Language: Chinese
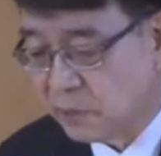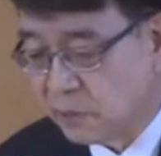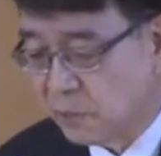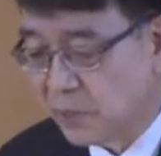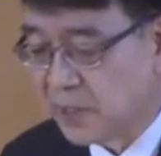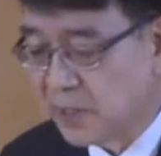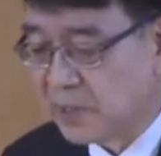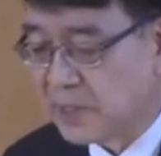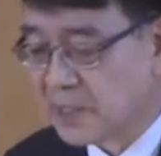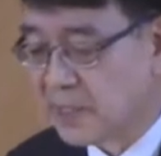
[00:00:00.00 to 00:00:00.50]

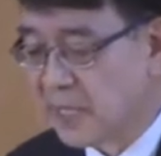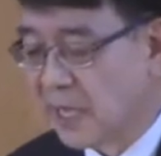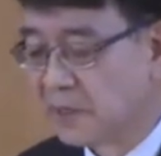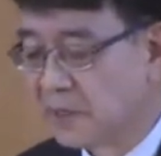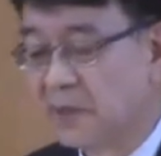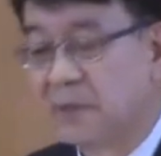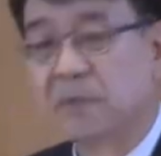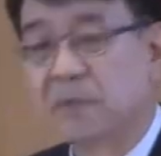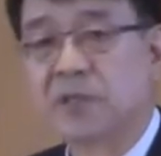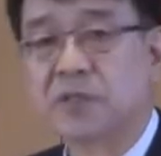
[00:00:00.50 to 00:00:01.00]
呃呃
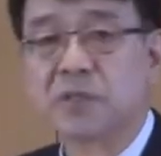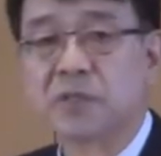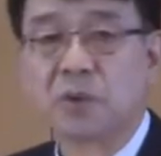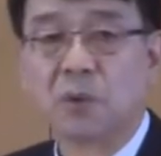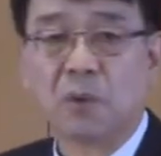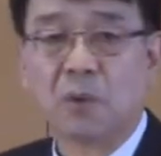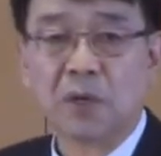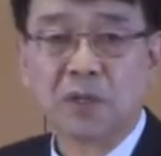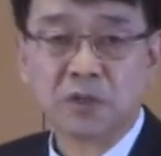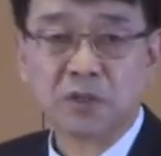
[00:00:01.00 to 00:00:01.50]
生
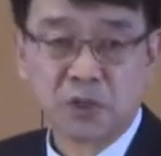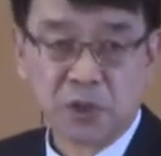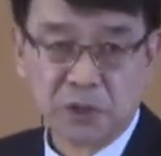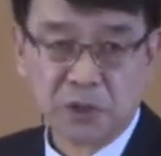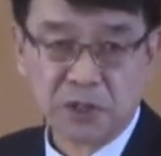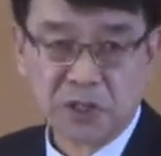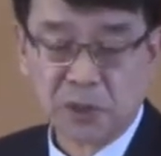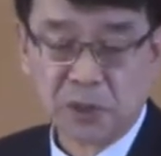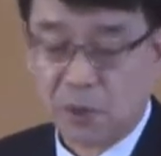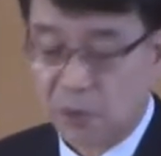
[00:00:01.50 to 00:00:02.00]
命树
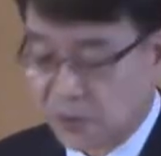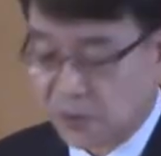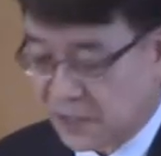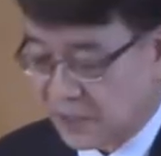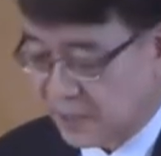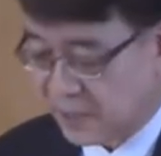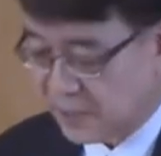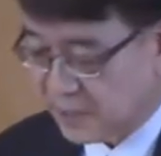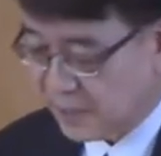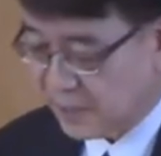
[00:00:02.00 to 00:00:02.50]
上
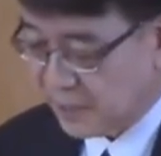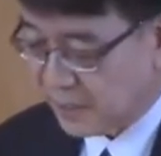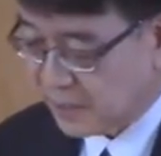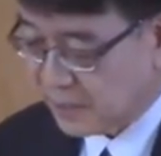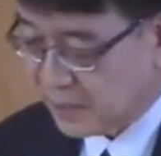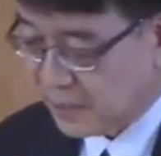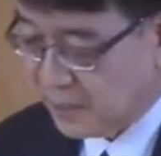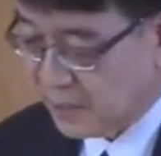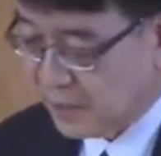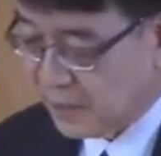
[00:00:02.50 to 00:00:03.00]
的果
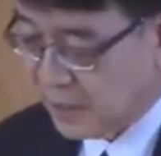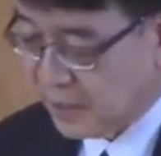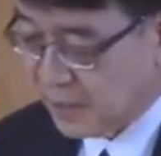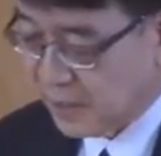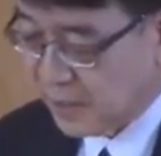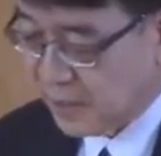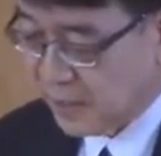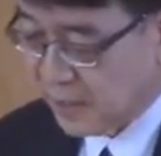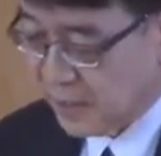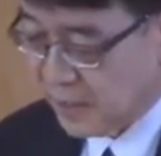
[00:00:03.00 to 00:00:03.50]
子得永
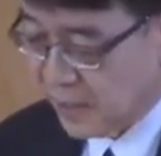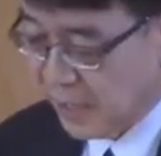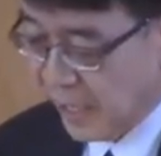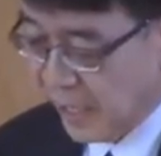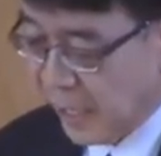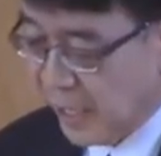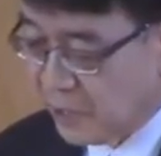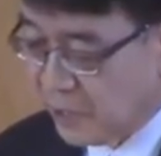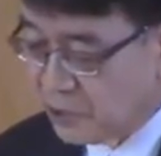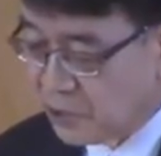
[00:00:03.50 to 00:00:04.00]
生的，而
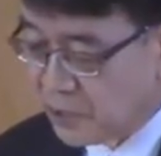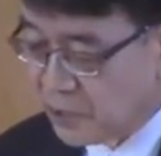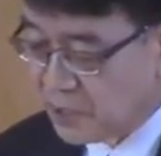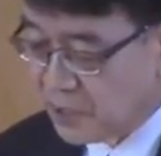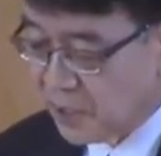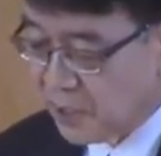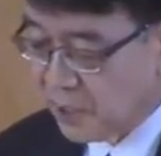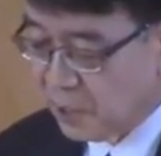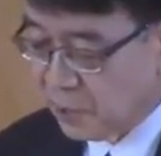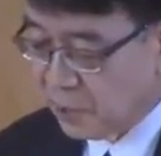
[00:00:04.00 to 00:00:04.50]
是他
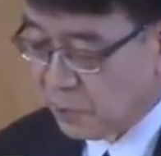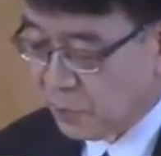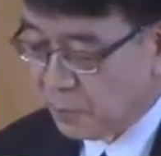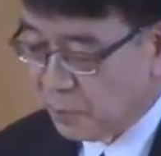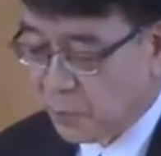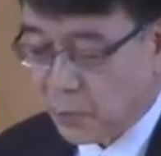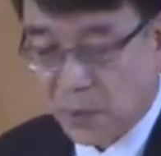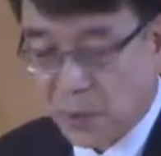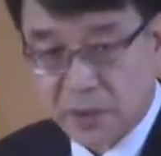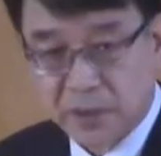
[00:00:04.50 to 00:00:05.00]
们
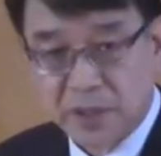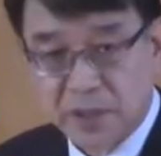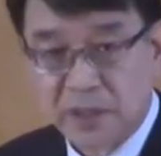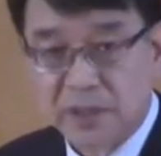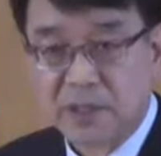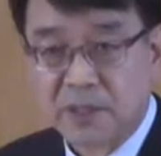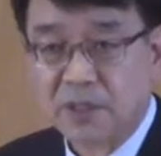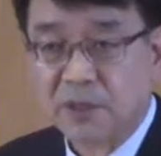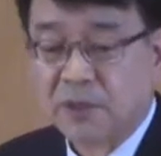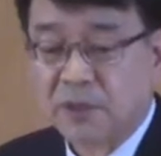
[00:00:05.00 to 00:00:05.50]
而
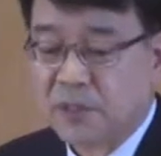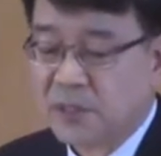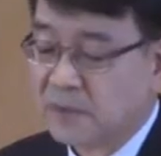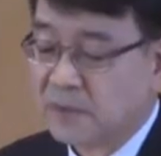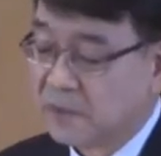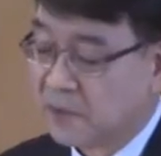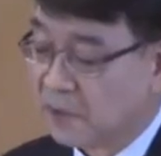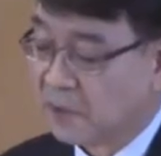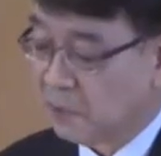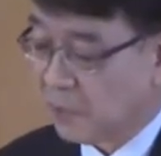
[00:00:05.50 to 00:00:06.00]
是
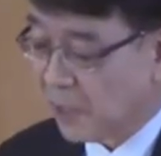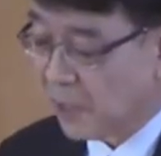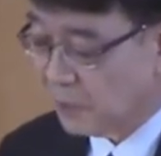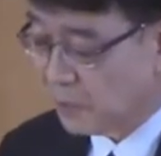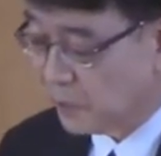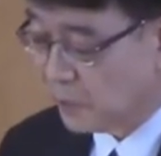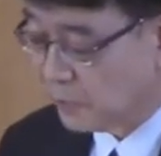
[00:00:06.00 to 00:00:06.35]
信靠